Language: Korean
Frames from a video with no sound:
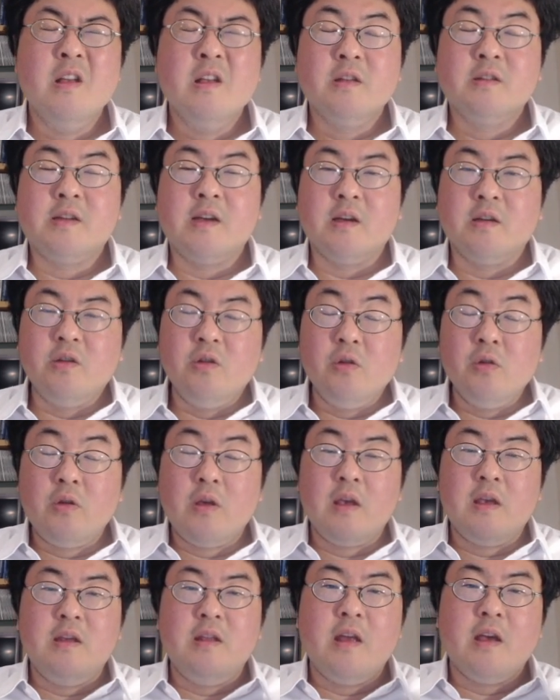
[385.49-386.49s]
자, 이렇게
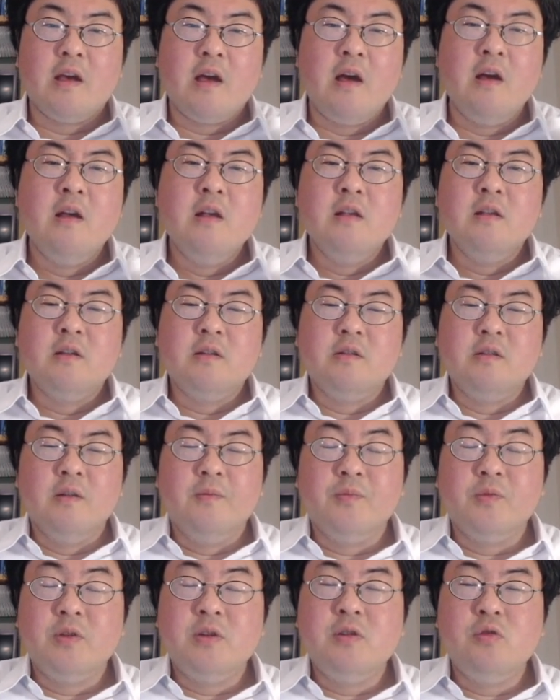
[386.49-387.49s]
기대가 그냥
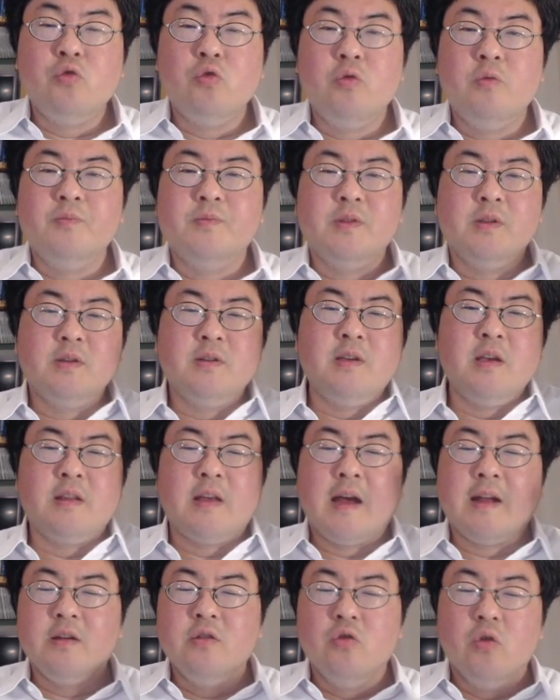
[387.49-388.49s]
크게
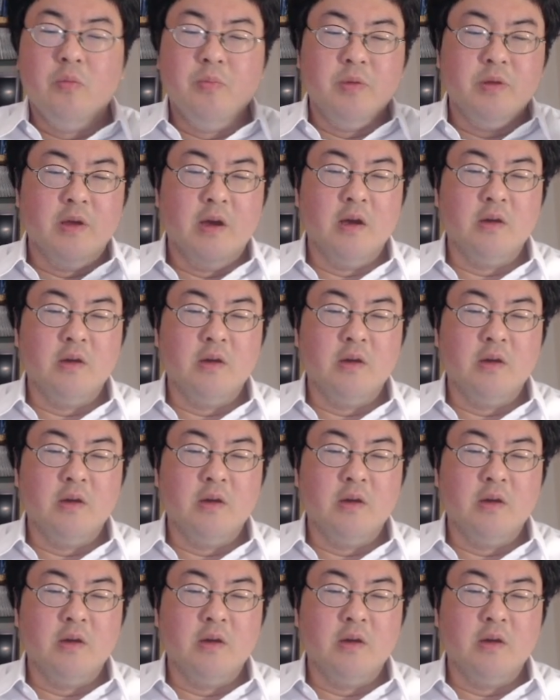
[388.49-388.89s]
다른 겁니다.